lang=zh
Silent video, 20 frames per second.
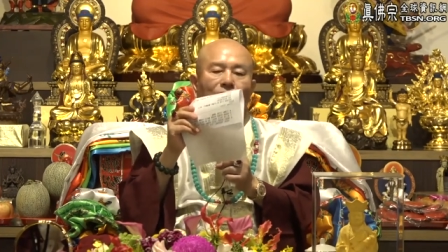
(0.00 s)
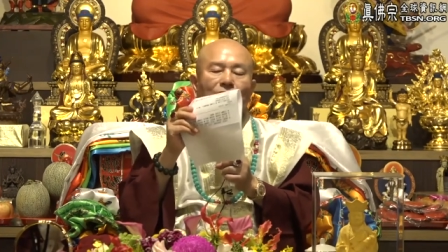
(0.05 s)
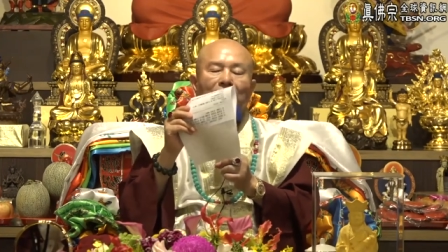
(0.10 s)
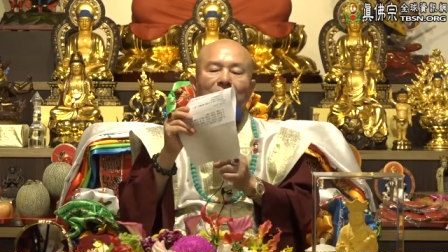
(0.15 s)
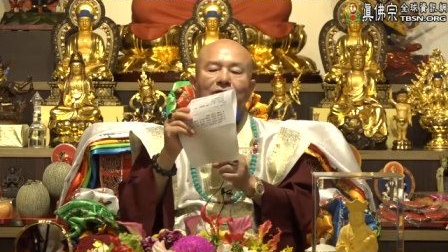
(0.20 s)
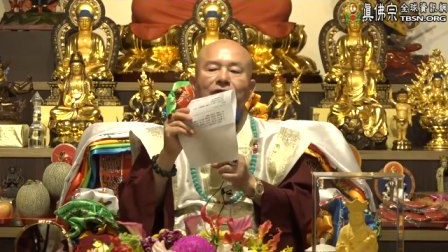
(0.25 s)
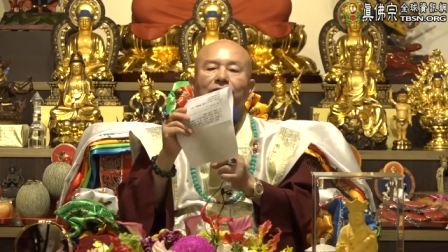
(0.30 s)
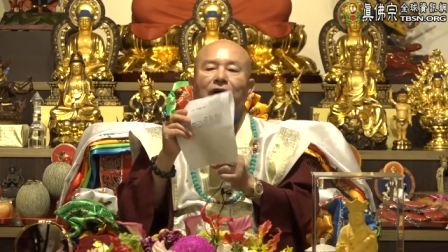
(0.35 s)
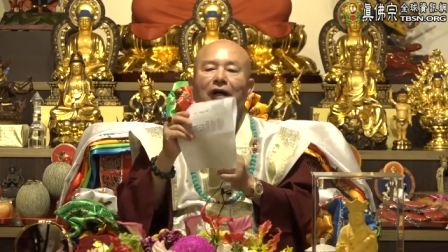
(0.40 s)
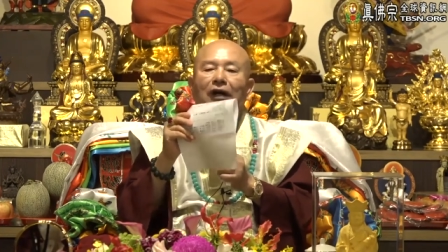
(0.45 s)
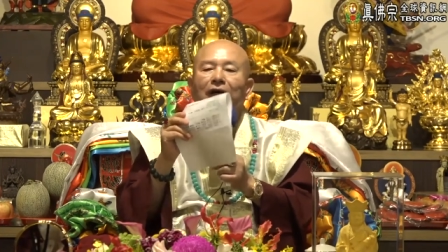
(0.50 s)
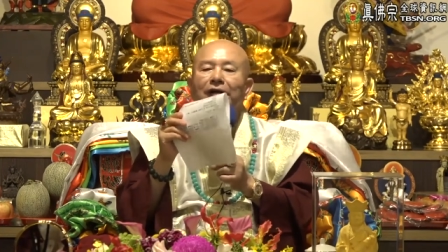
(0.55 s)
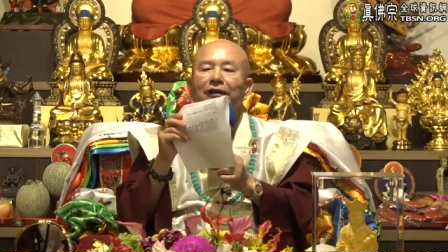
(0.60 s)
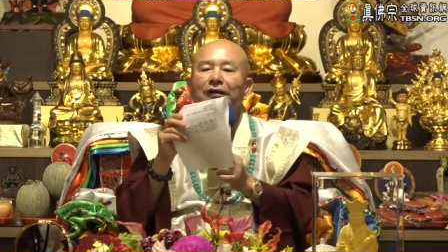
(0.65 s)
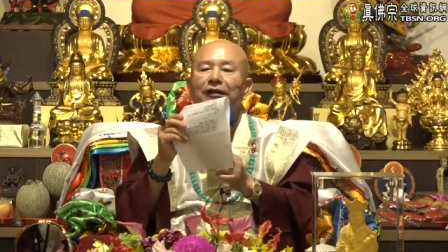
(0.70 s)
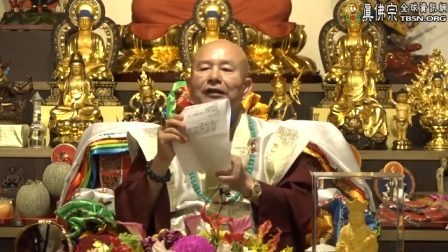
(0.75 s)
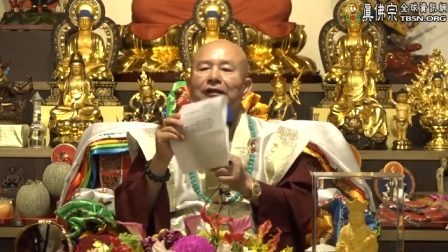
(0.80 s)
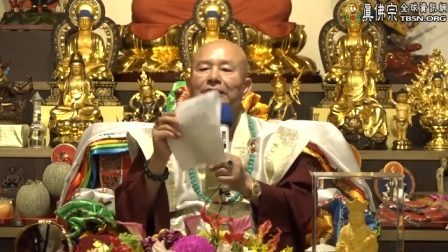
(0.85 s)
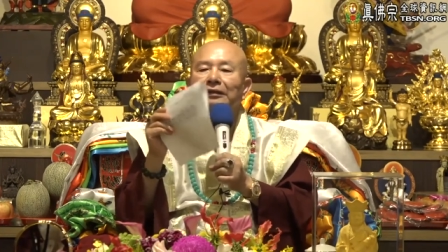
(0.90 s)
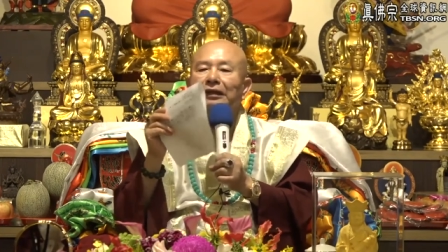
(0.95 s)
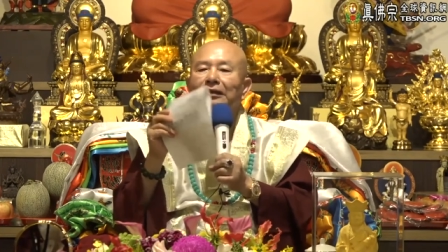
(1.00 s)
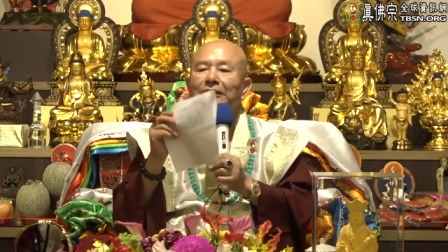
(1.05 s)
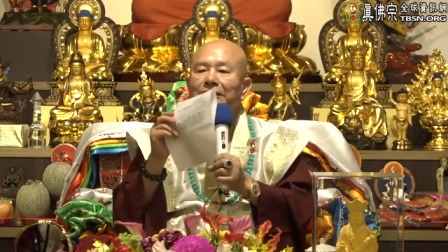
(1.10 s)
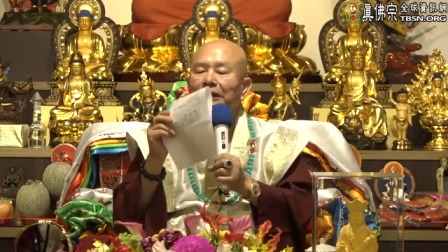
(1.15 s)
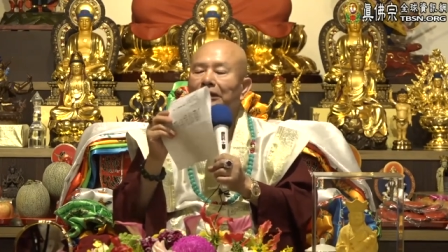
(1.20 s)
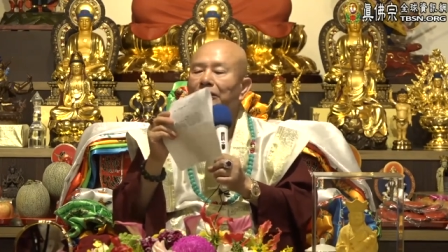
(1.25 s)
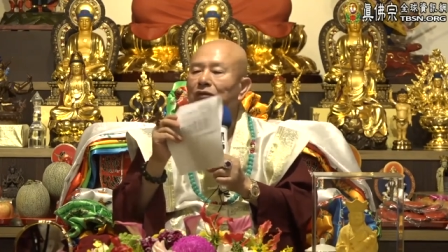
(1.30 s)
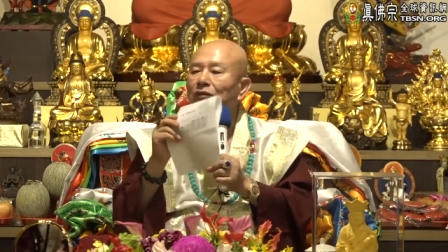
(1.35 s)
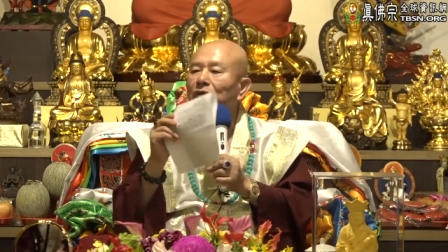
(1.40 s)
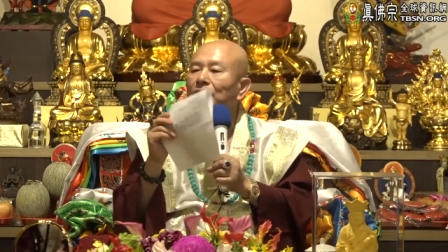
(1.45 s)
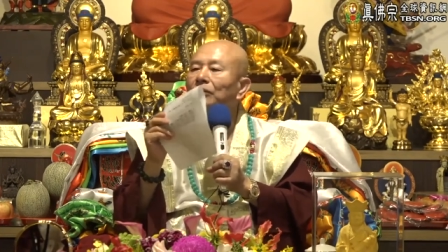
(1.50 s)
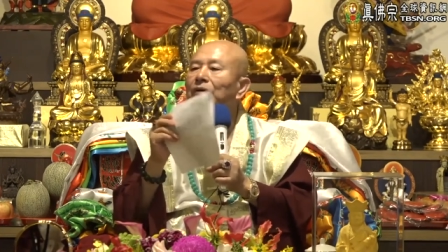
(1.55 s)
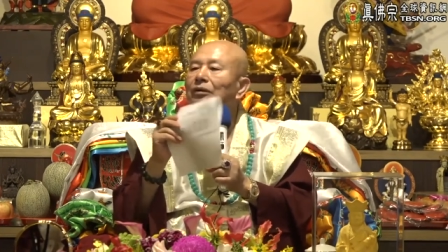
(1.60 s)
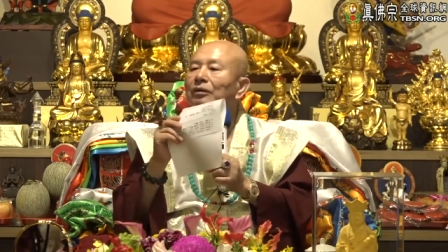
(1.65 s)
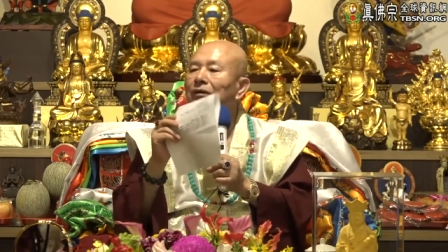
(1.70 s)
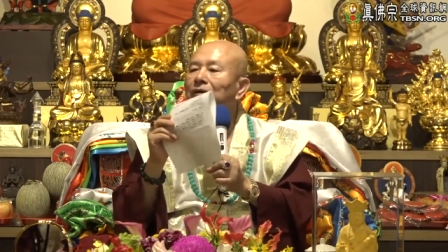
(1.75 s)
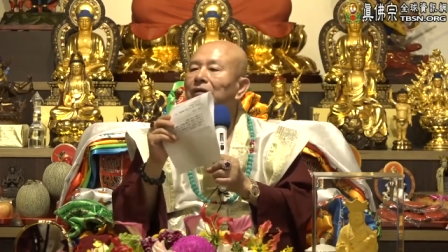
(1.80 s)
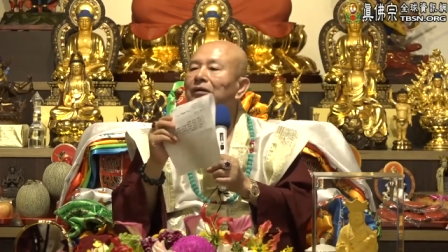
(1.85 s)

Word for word: 个方法应该大家都